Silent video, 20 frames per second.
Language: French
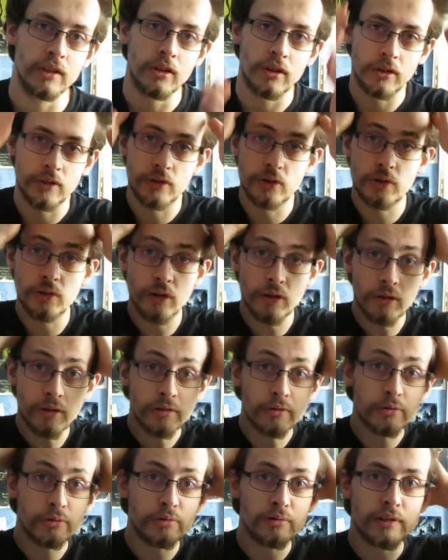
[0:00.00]
euh,
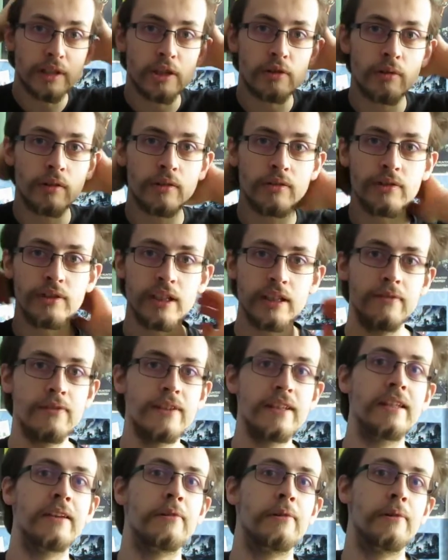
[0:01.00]
durant toute la durée de cette
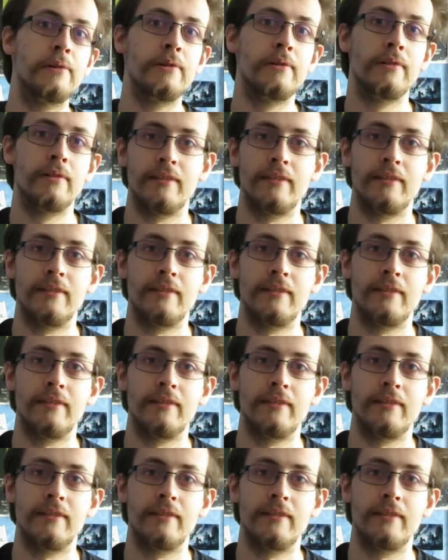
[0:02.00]
vidéo.